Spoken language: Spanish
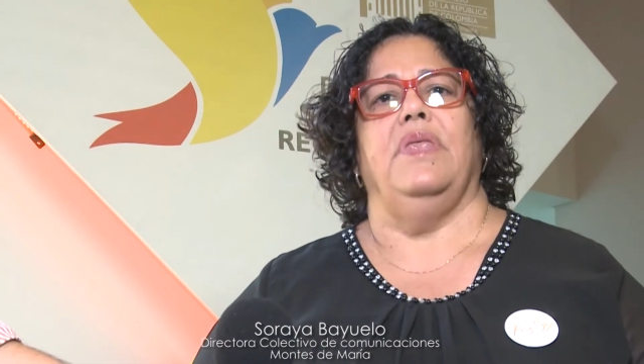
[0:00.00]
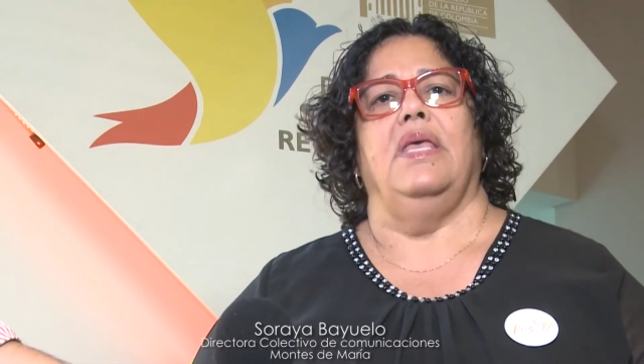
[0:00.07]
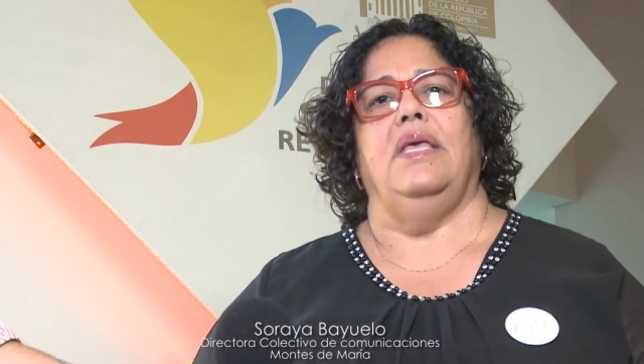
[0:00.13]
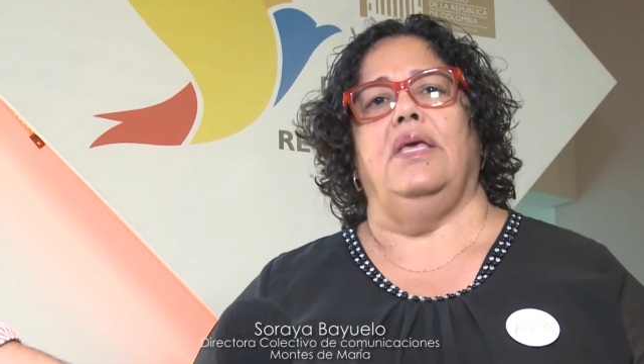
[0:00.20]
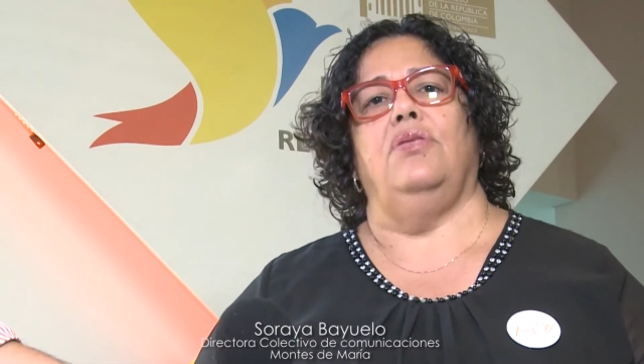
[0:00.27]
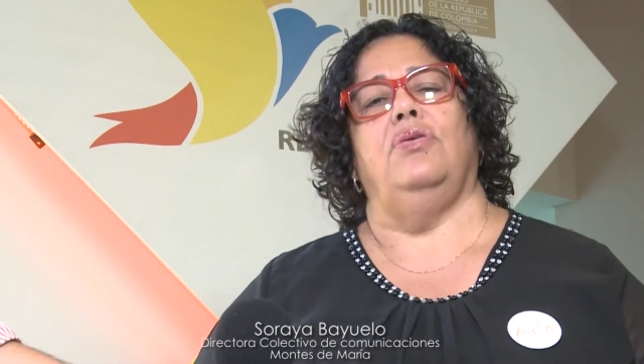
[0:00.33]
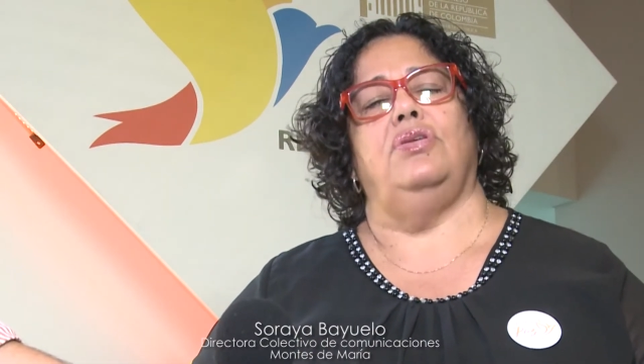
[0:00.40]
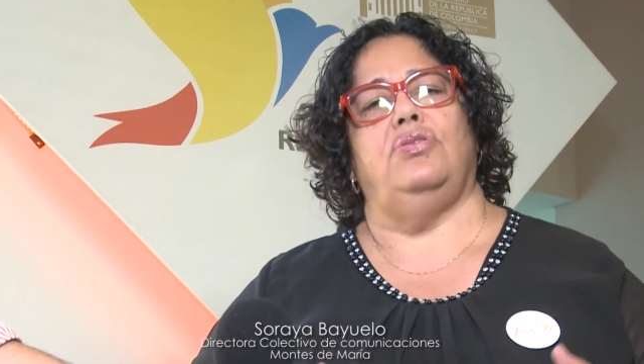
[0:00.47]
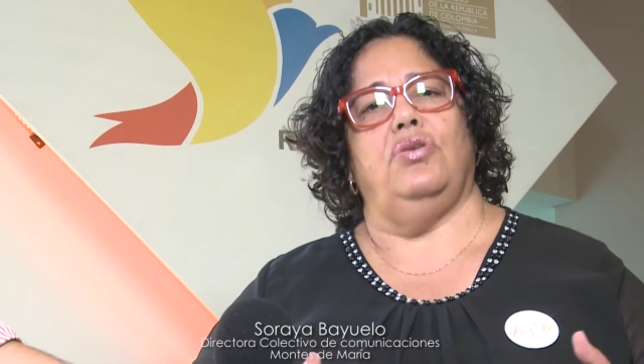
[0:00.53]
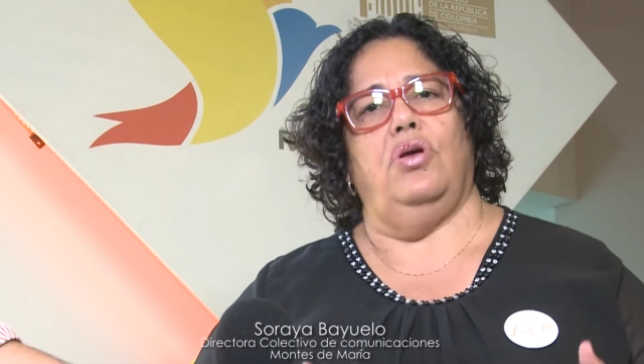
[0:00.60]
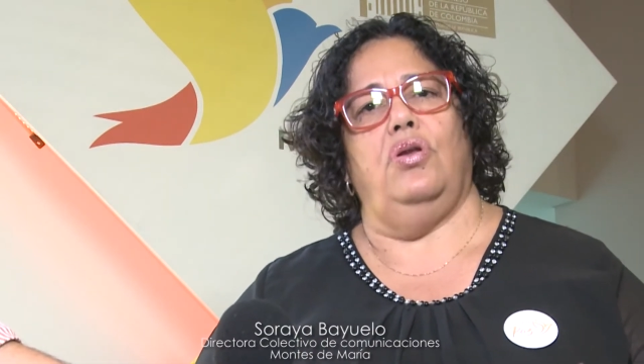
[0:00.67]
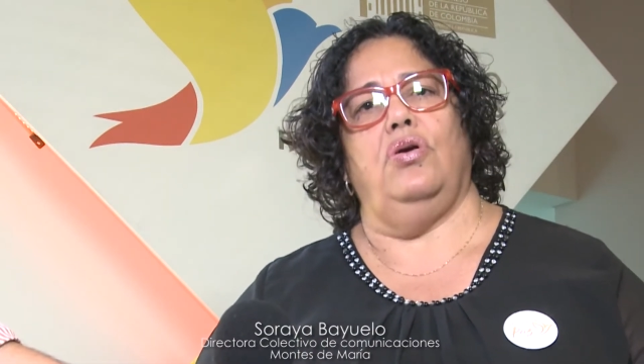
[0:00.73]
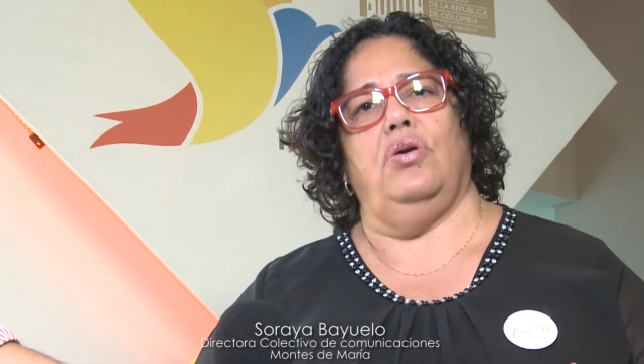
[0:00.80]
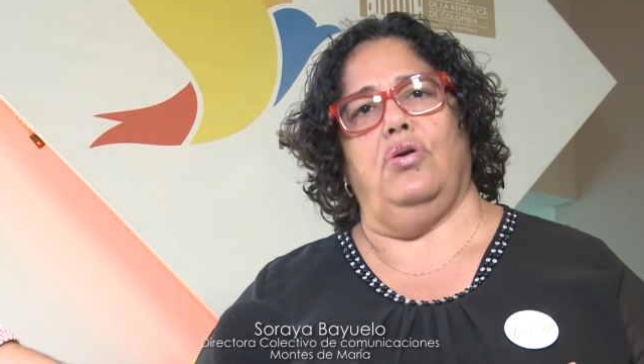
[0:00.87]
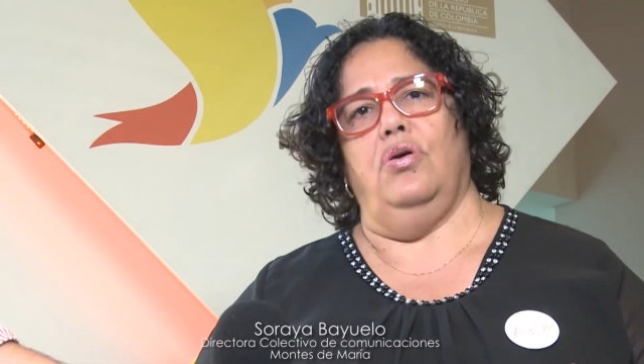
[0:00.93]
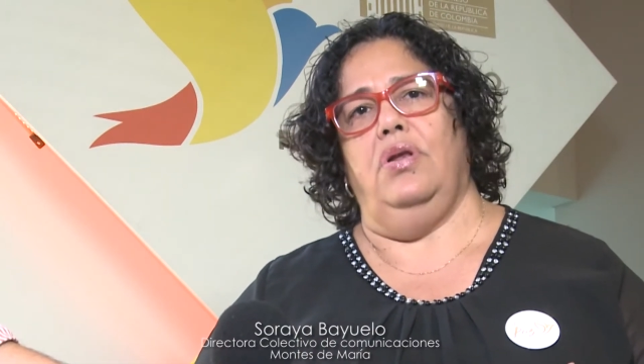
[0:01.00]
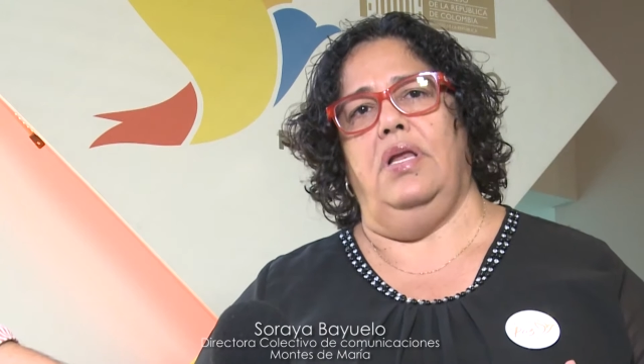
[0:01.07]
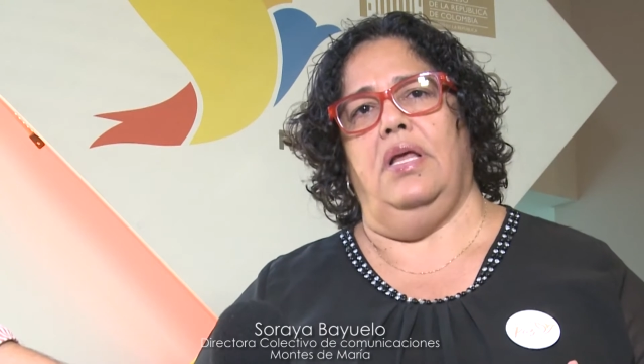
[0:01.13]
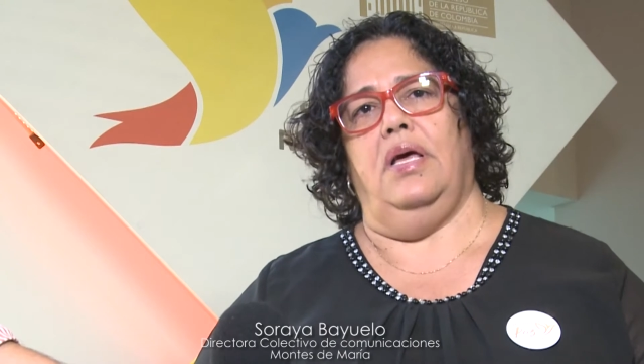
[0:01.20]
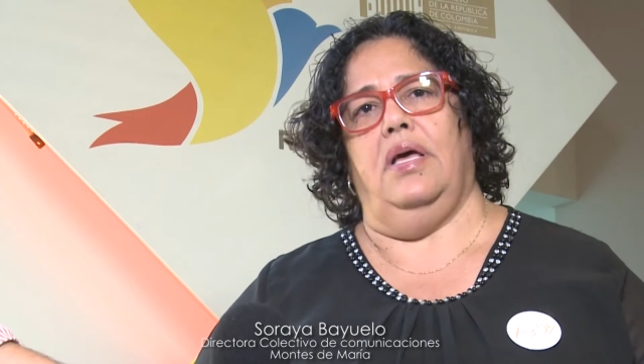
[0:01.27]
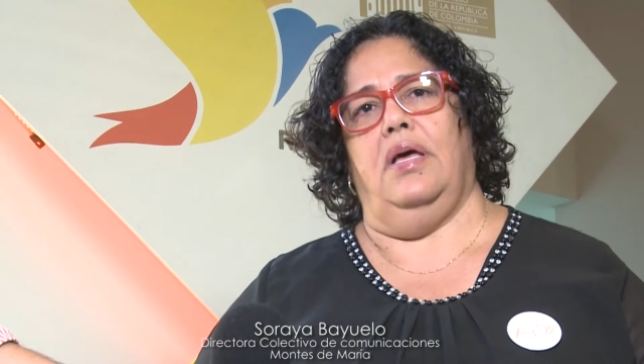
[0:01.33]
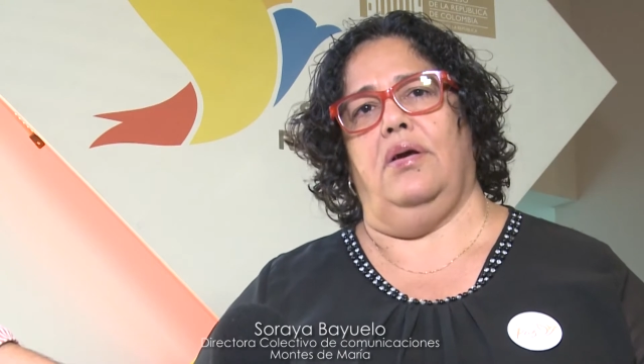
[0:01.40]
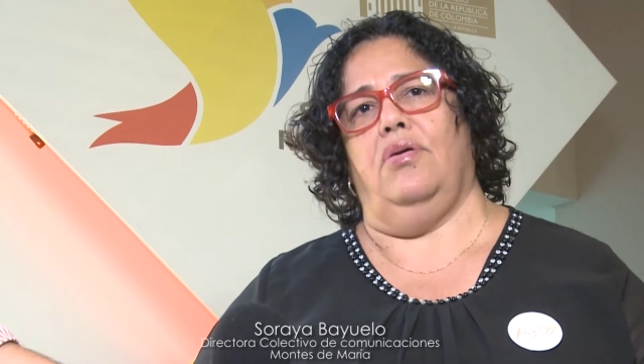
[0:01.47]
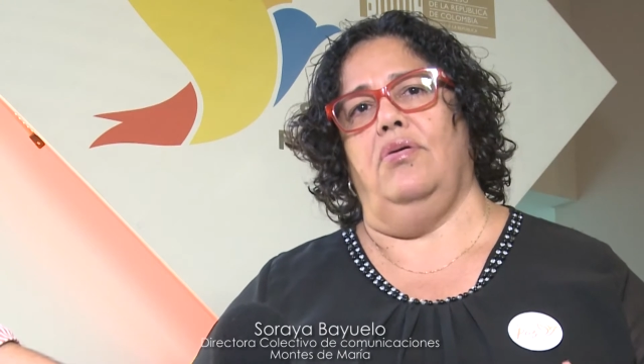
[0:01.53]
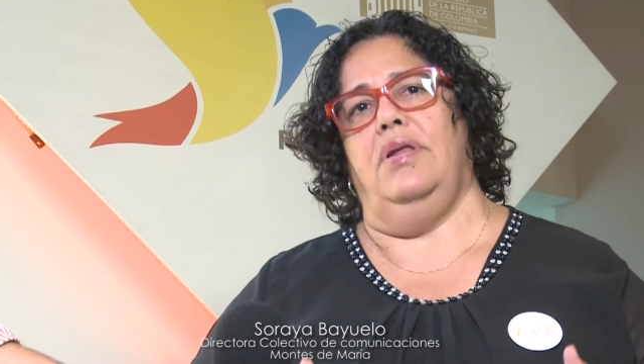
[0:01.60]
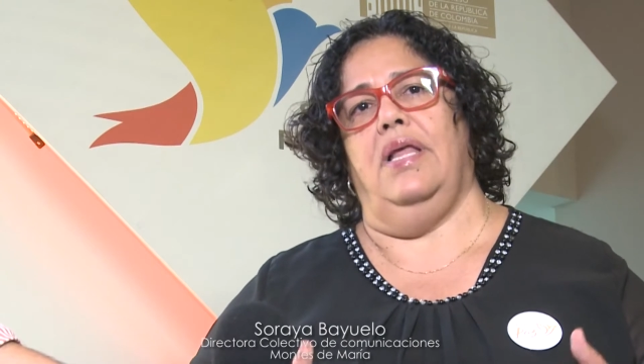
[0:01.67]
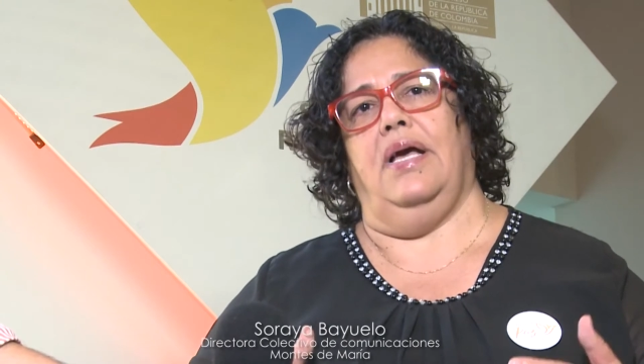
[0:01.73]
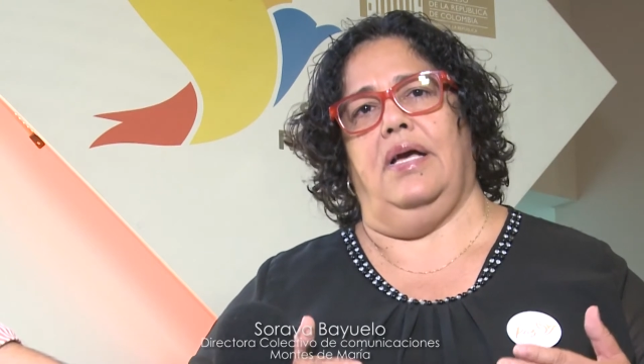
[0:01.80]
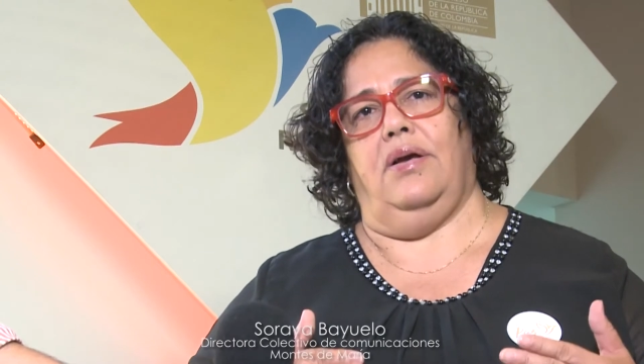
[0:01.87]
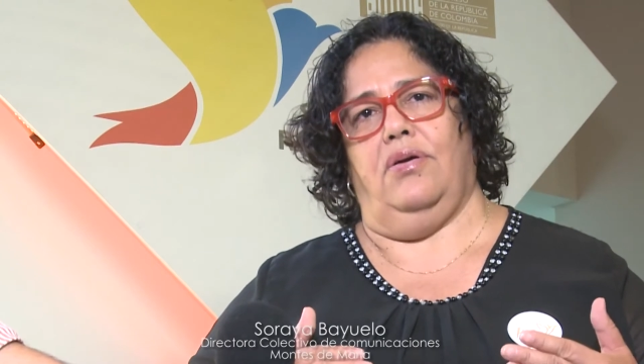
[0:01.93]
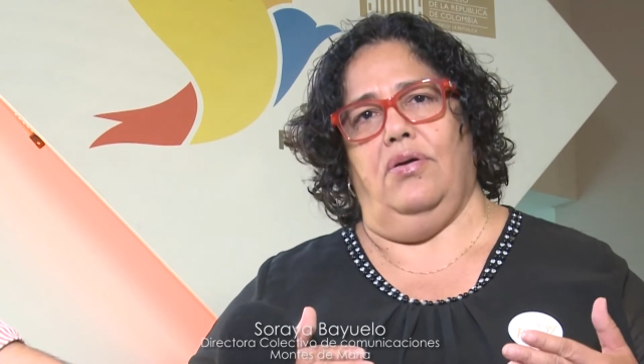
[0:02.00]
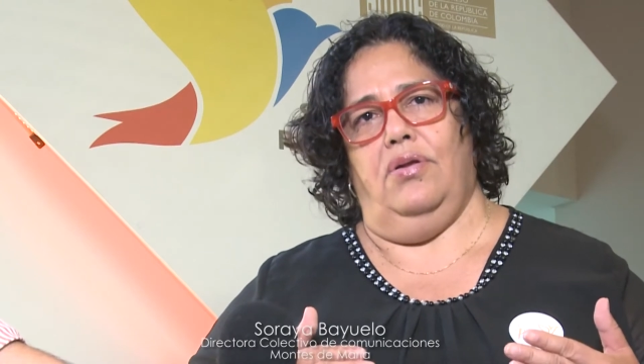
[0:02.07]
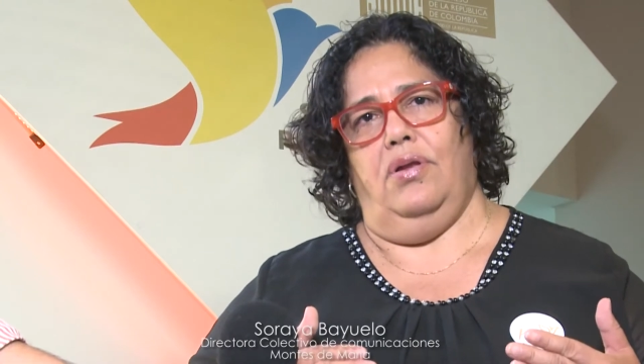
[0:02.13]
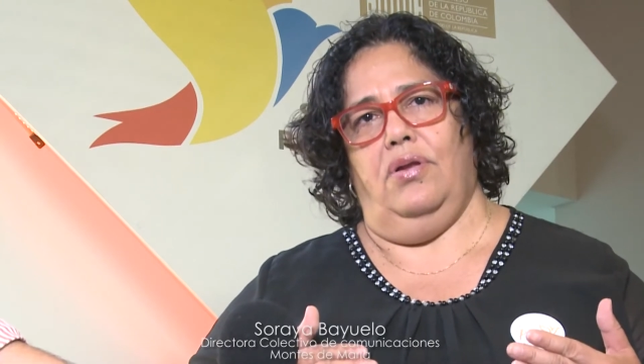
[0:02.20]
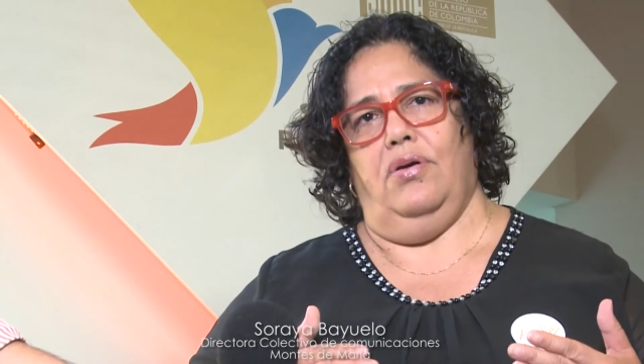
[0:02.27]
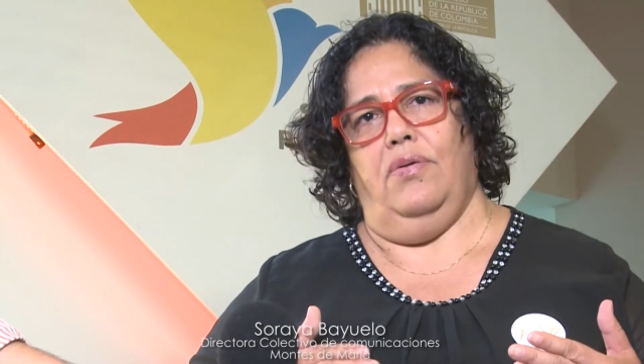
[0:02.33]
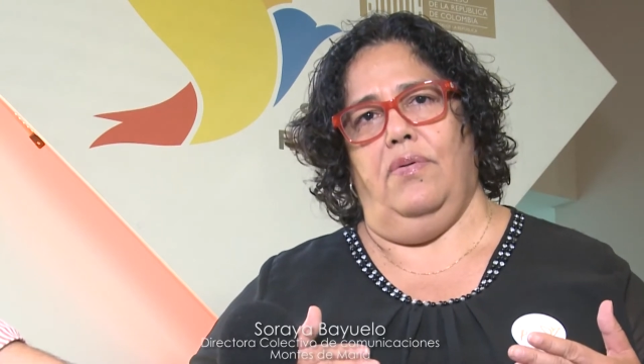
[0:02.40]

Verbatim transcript: que no es solo con, la, con, la, con